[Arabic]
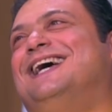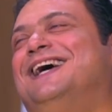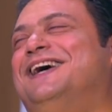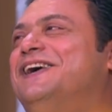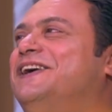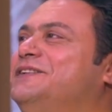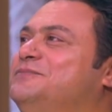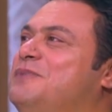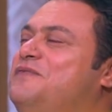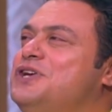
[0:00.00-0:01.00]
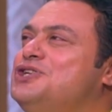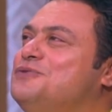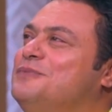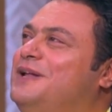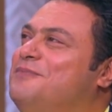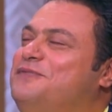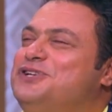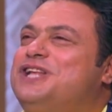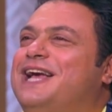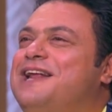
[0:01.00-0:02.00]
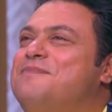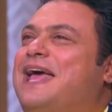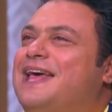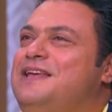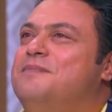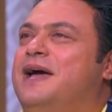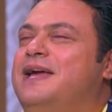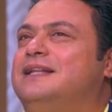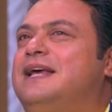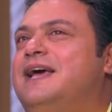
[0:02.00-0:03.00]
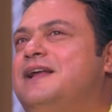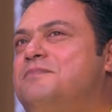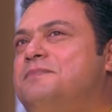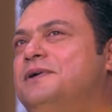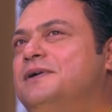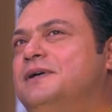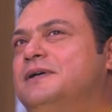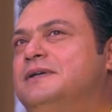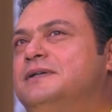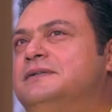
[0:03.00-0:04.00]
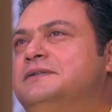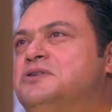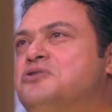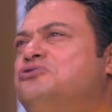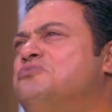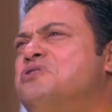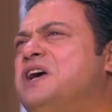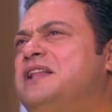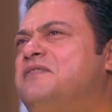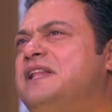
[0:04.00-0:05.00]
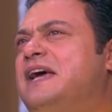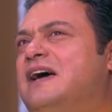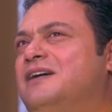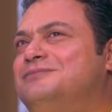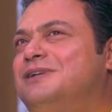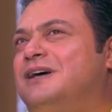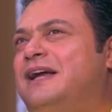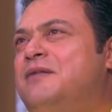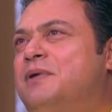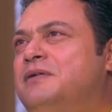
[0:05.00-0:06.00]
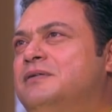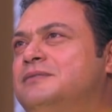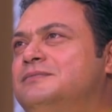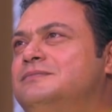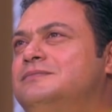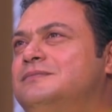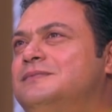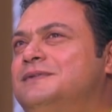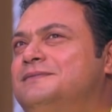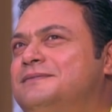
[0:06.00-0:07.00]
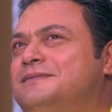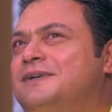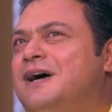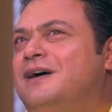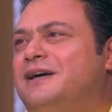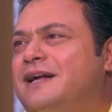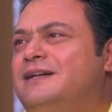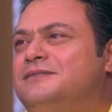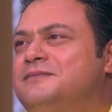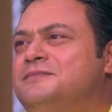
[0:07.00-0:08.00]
آه، ما فيش ما فيش تجارب غريبه هي تجارب كنت ممكن اتفاداها غالبا زي اه يعني